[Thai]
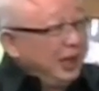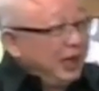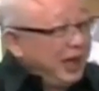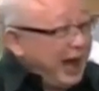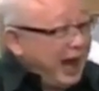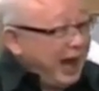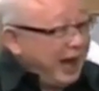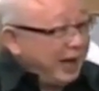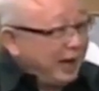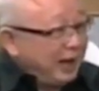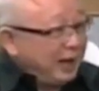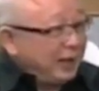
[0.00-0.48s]

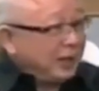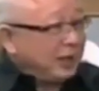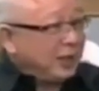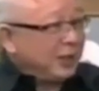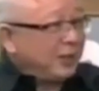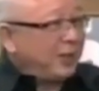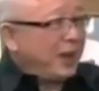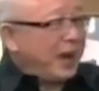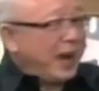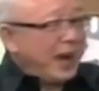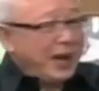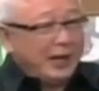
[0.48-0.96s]
ที่หน้ารั
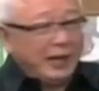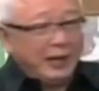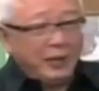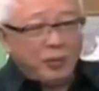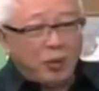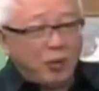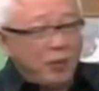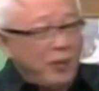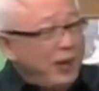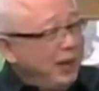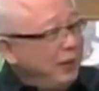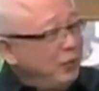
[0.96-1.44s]
ฐสภา
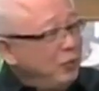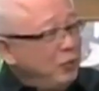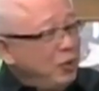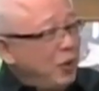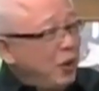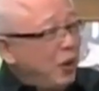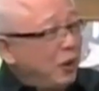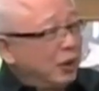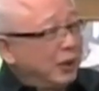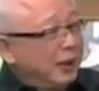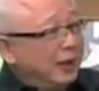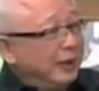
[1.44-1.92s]
เนี่ยผมไม่เห็น
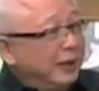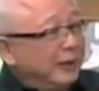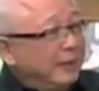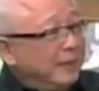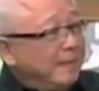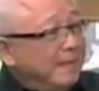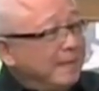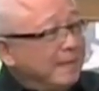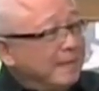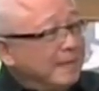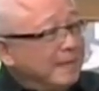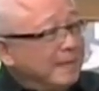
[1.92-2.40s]
คุณออกเลย
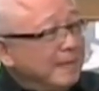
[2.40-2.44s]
